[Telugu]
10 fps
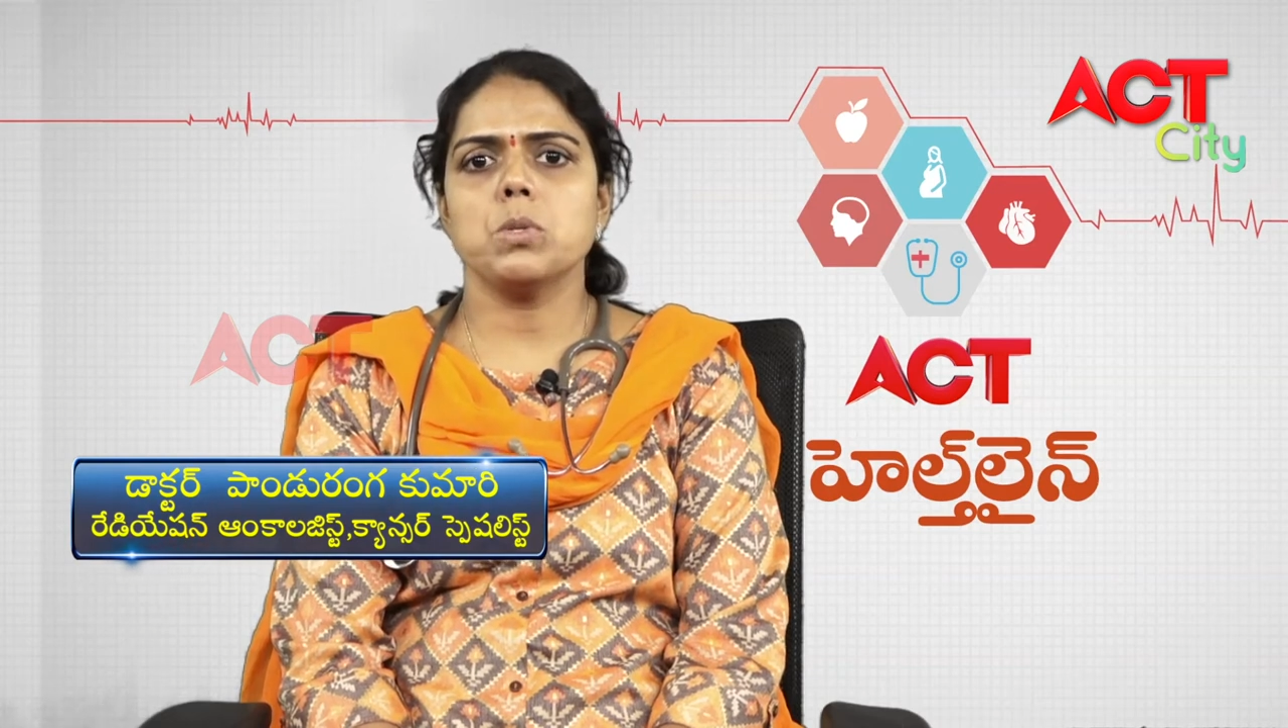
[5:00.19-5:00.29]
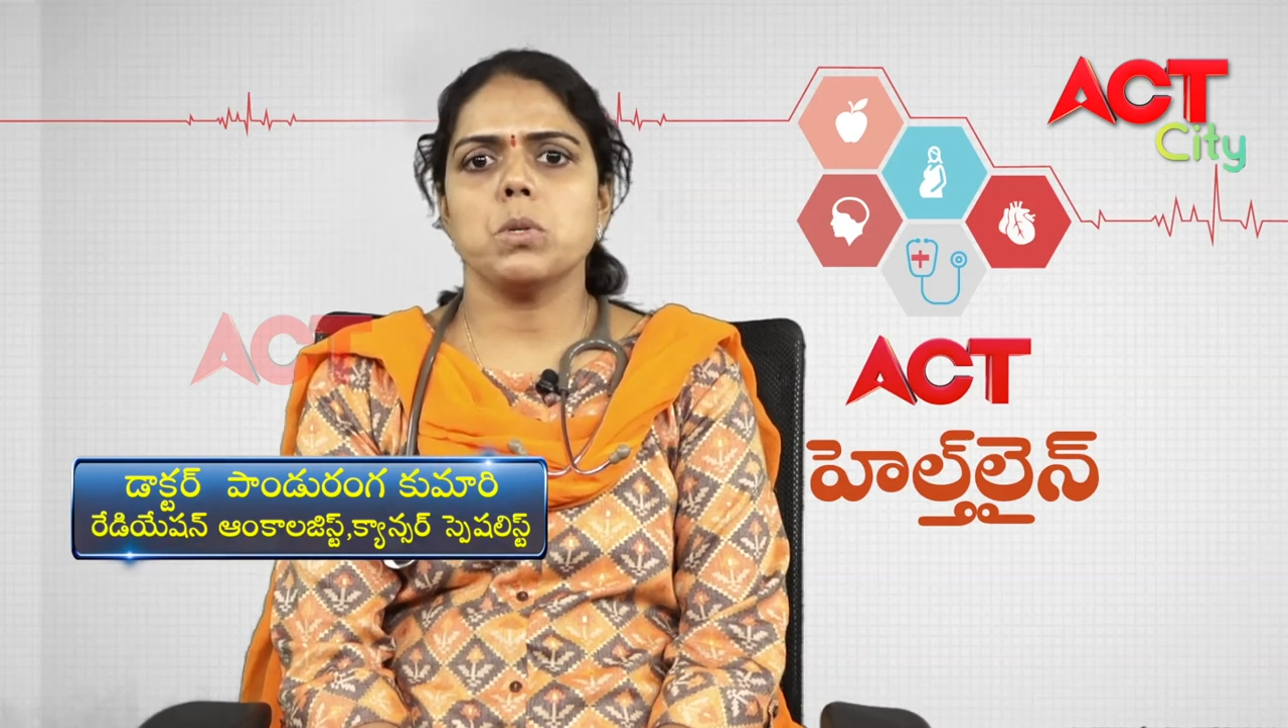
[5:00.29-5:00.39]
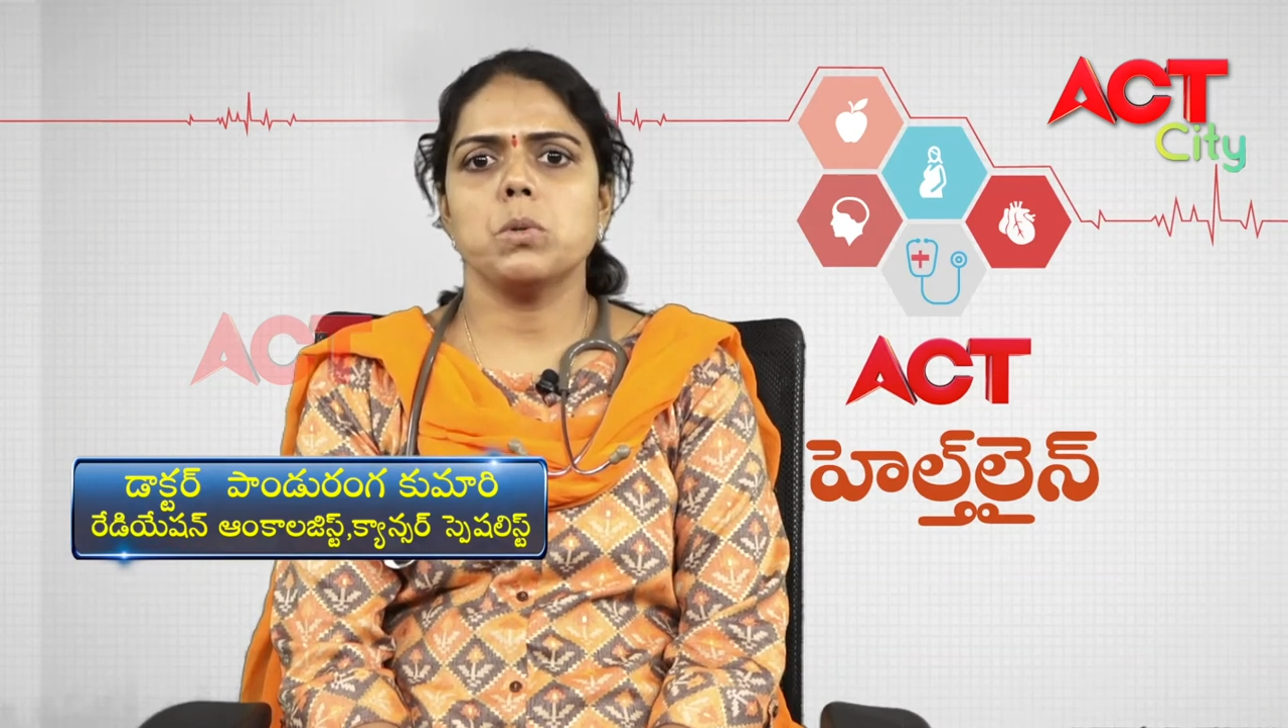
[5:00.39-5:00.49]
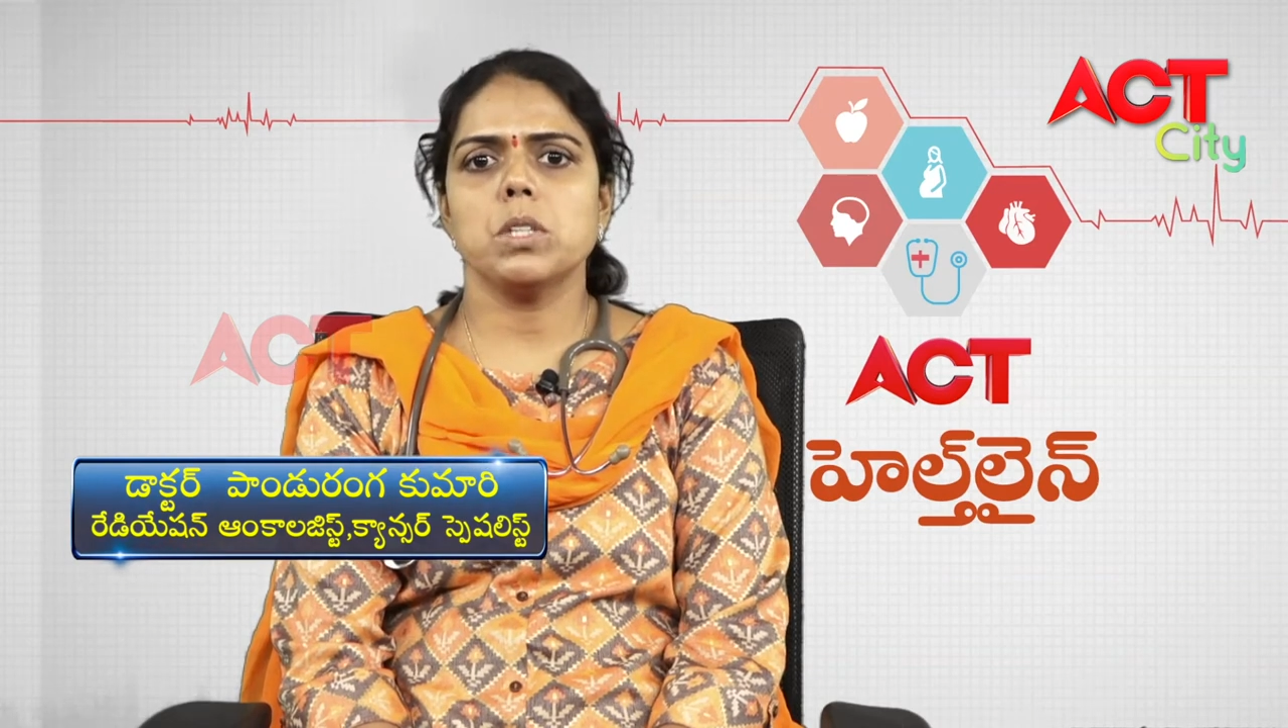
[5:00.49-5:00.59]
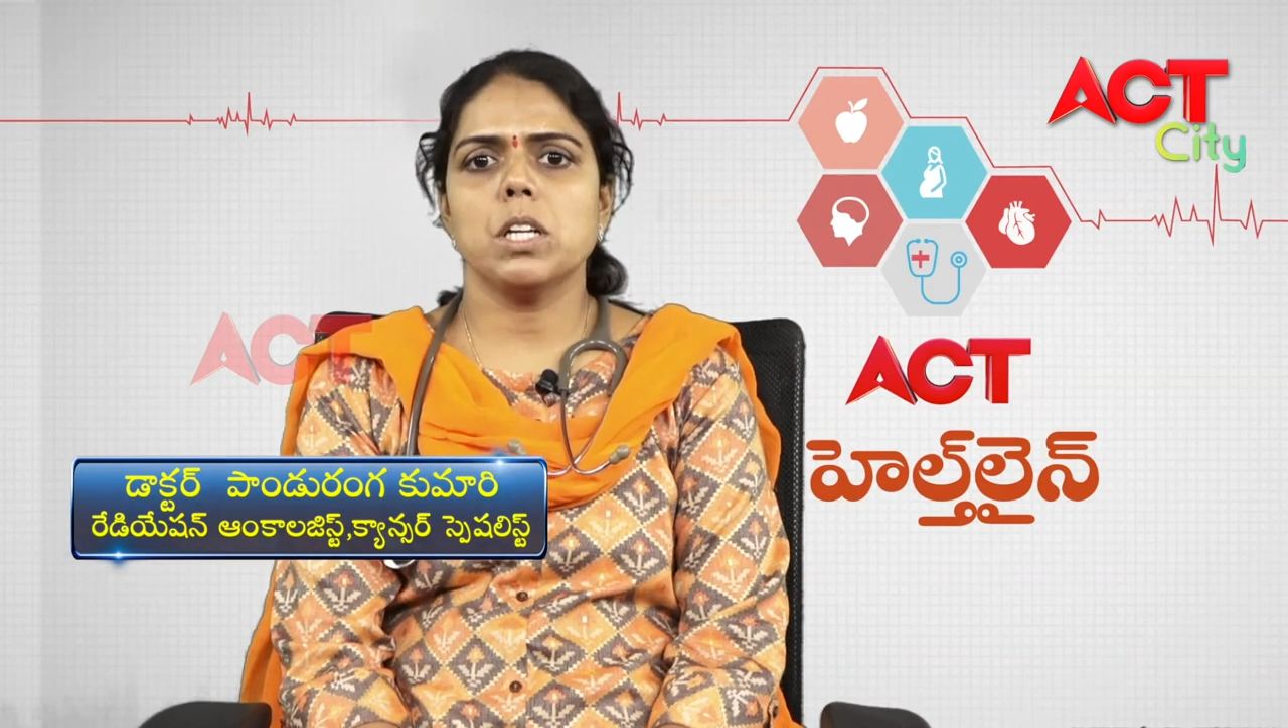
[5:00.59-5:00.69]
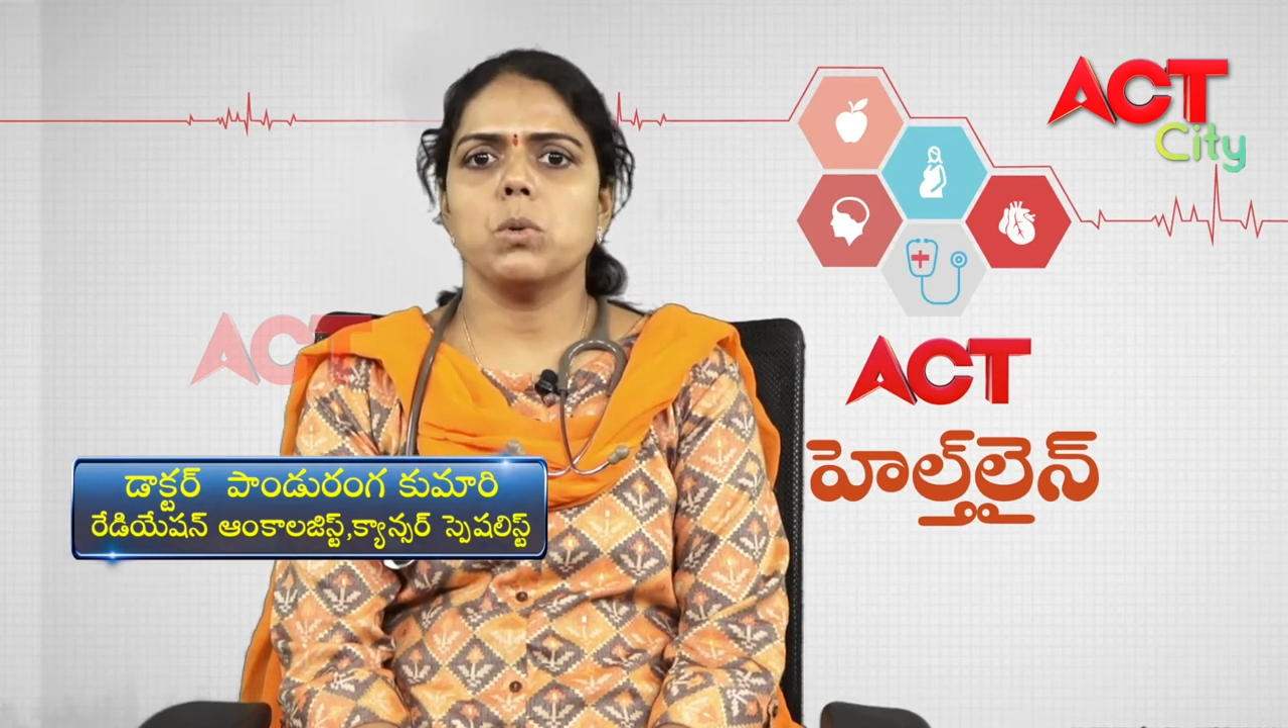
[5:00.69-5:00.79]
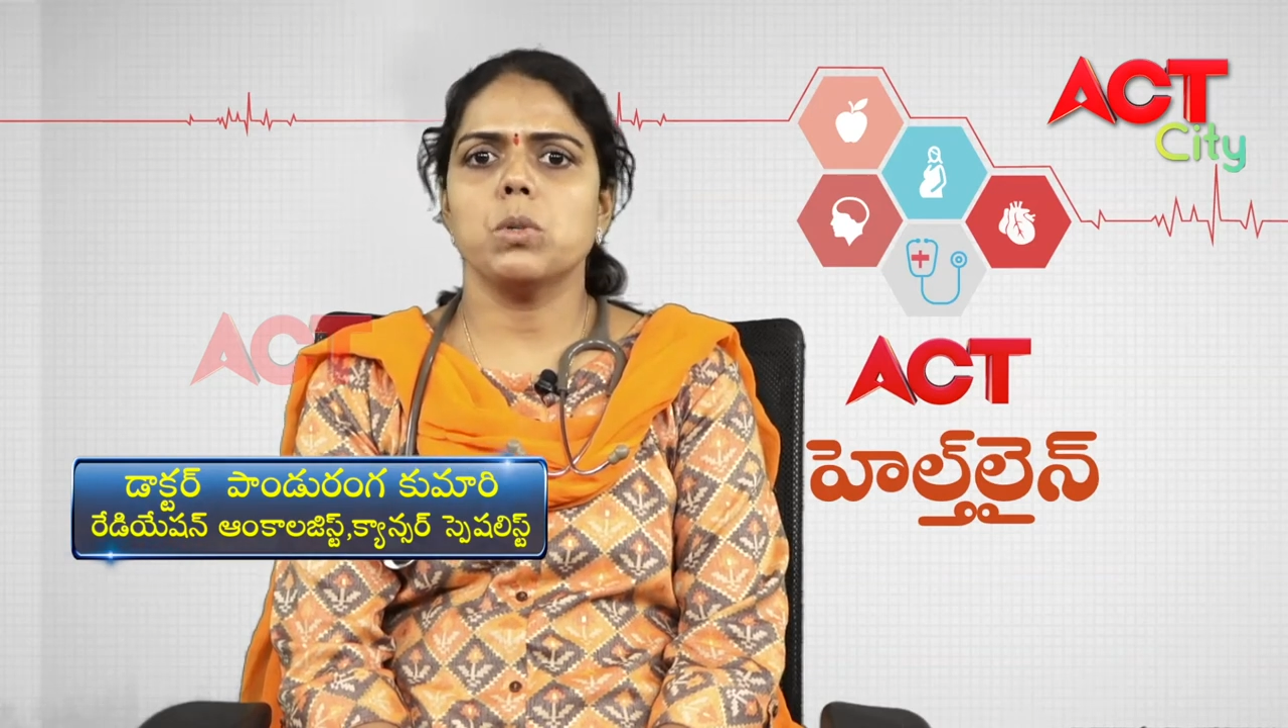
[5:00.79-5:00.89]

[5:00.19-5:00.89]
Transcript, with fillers: చూసుకుంటే